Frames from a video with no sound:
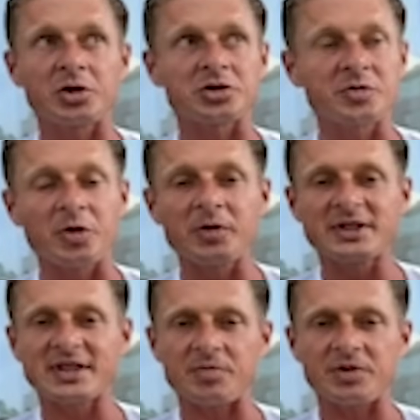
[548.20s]
troszkę
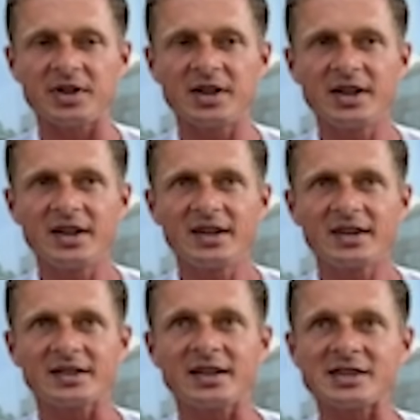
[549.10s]
pobyć sami
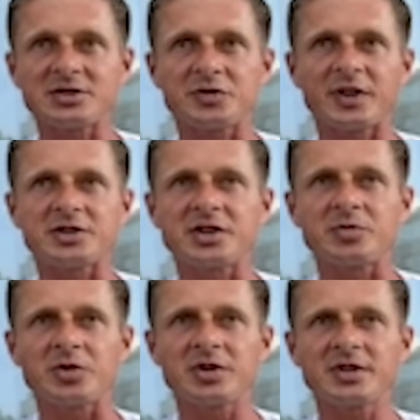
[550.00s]
ja z doświadczeń
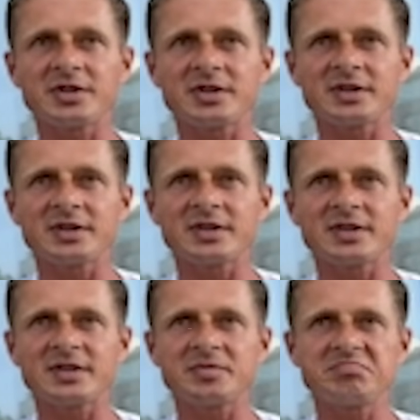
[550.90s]
moich y,
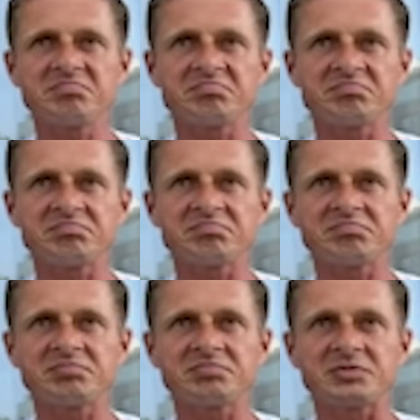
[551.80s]
y,
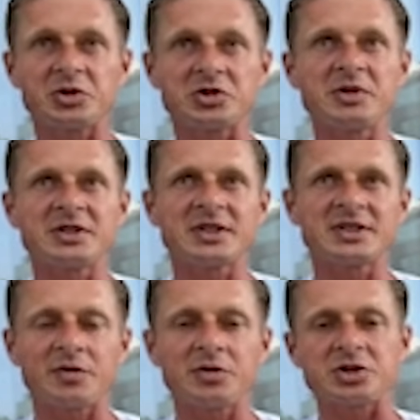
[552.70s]
osobistych z
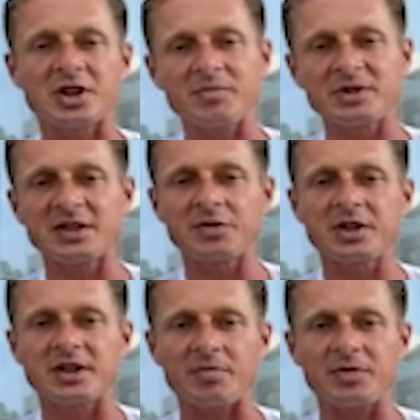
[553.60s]
zawodniczkami, z
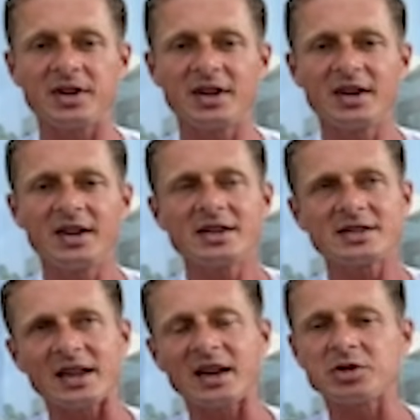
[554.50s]
zawodnikami
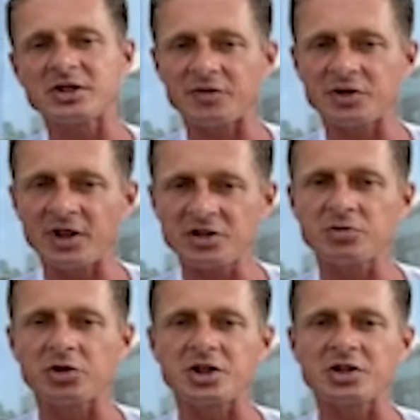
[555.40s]
starałem się zawsze dać im
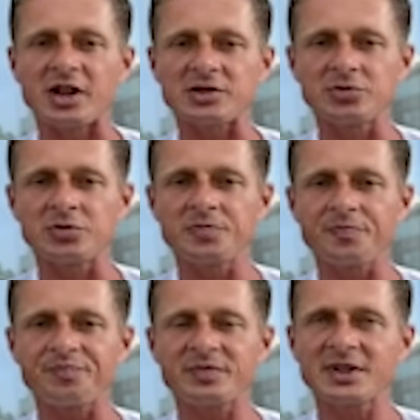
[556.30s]
troszkę czasu,
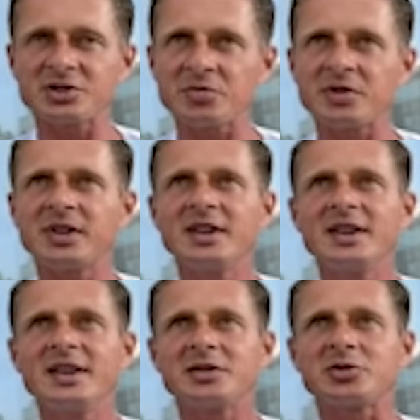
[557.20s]
mm, żeby
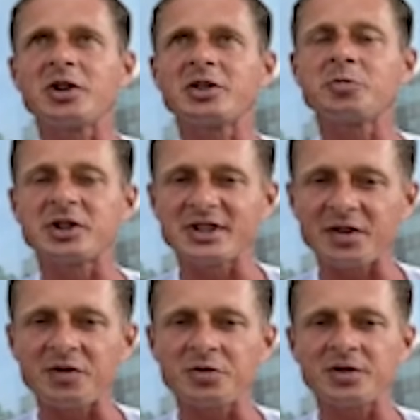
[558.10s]
trochę to
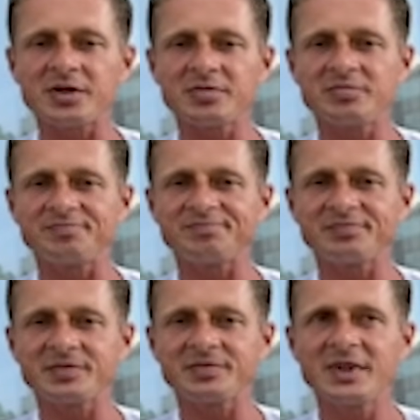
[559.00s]
przetrawiły.
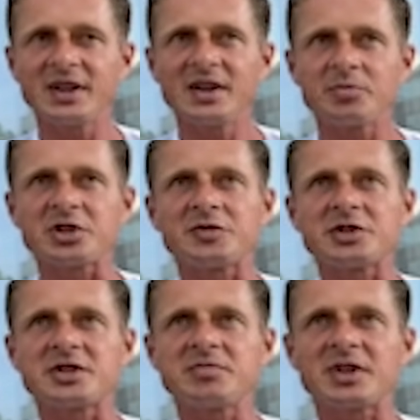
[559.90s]
Mm, przede
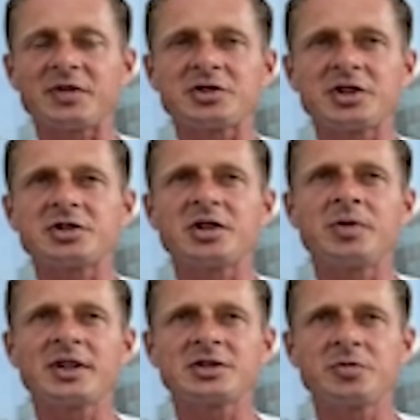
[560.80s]
wszystkim najważniejsze
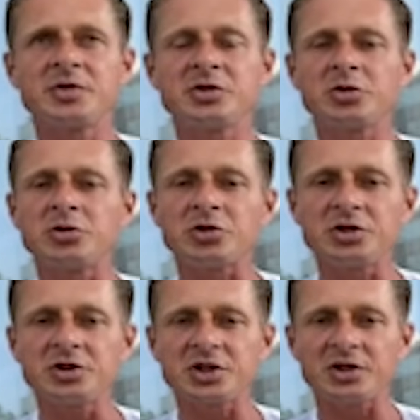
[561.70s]
chyba jest, żeby nie
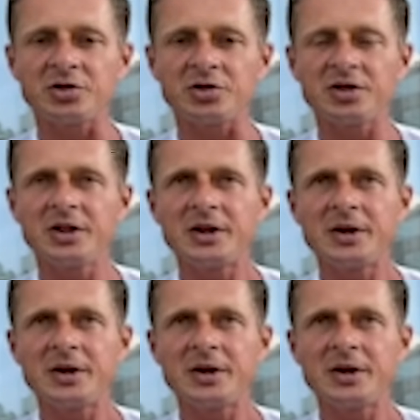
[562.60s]
odnosić się do